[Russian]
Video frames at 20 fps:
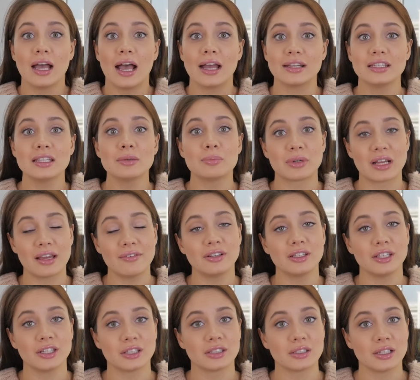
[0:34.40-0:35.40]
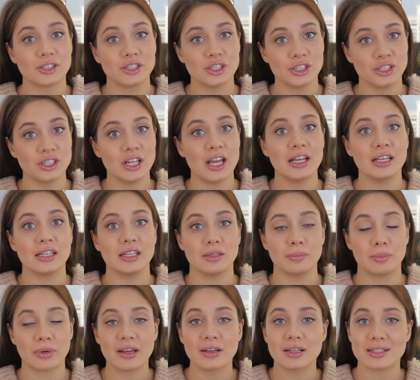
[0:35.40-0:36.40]
они неправильно их очищали или
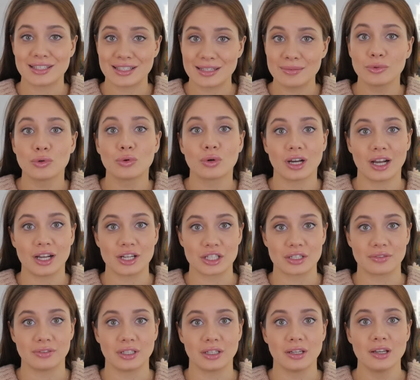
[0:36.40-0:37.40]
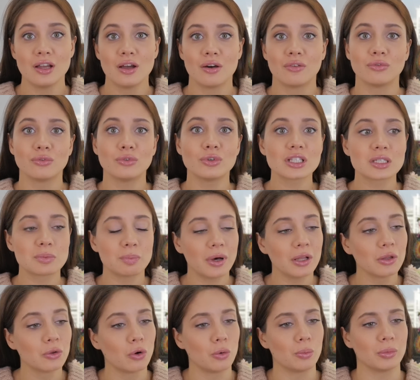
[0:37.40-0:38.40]
неправильно за ними ухаживали. Ворс
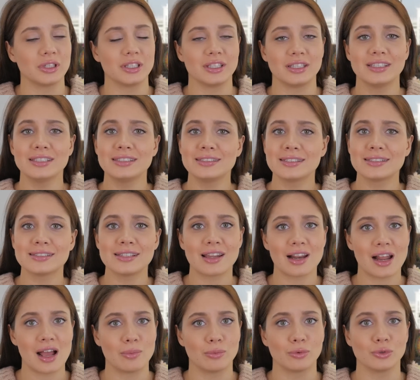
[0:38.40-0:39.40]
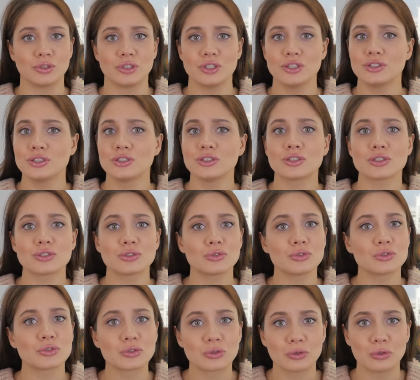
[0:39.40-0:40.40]
поломанный, кисти царапают, кисти не
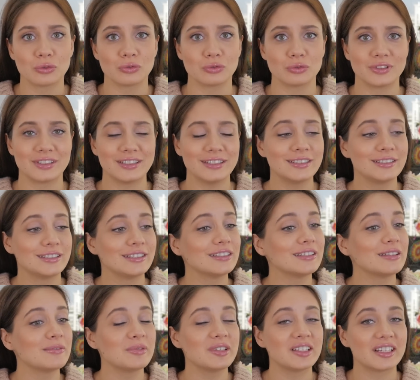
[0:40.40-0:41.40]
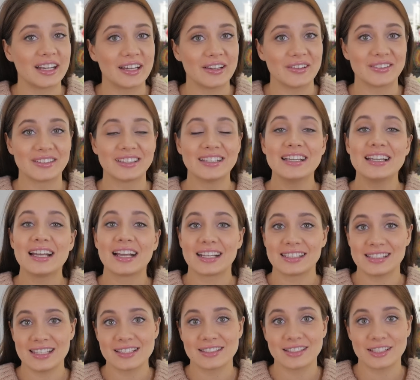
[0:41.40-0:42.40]
растушевывают, кисти не набирают.
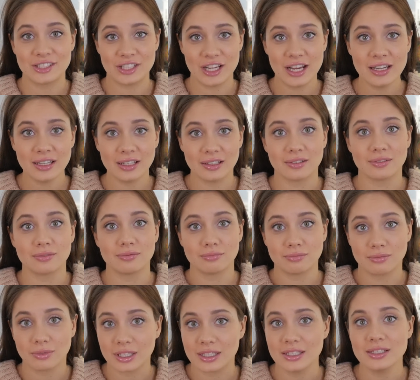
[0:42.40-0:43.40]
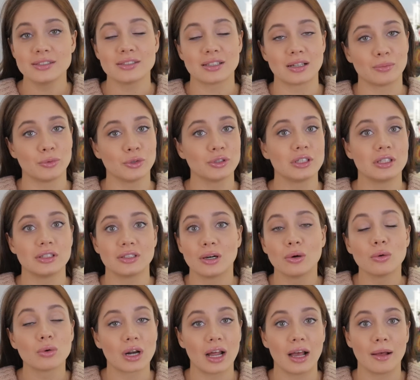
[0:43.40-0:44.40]
Хотя изначально кисти работали
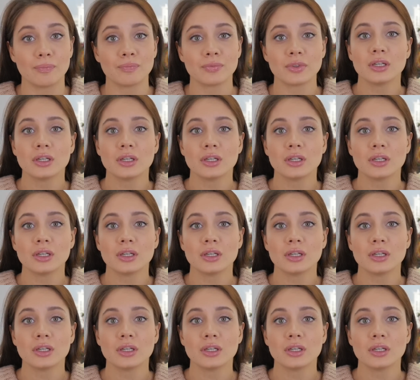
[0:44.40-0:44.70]
на ура.